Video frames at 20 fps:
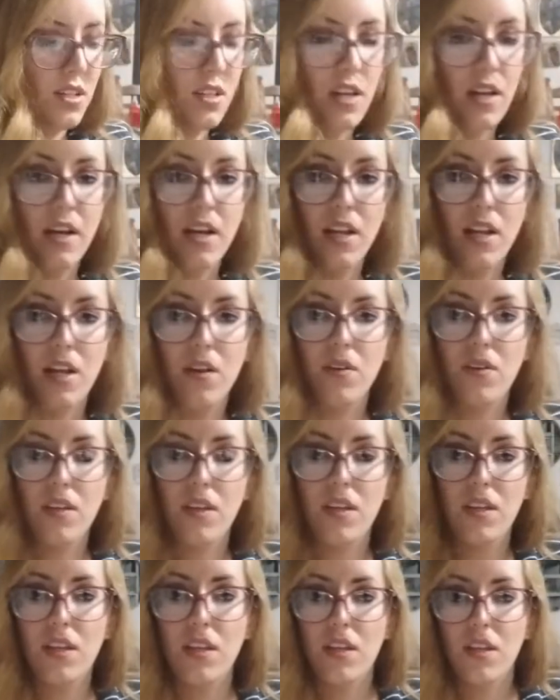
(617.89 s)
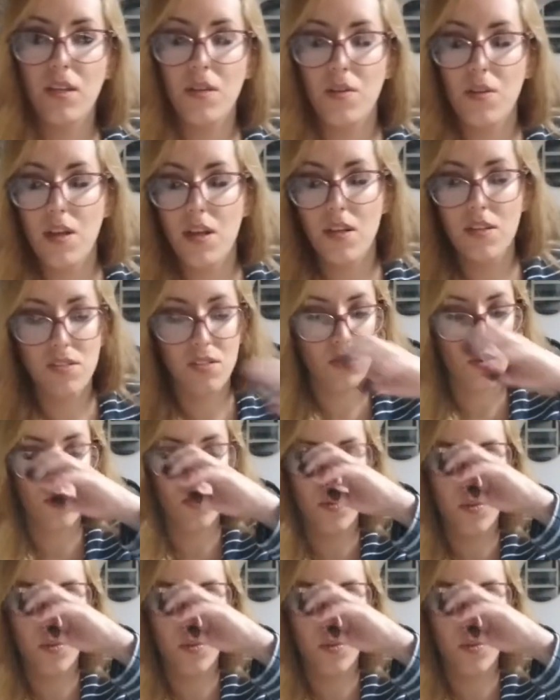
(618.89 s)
É claro que eles não,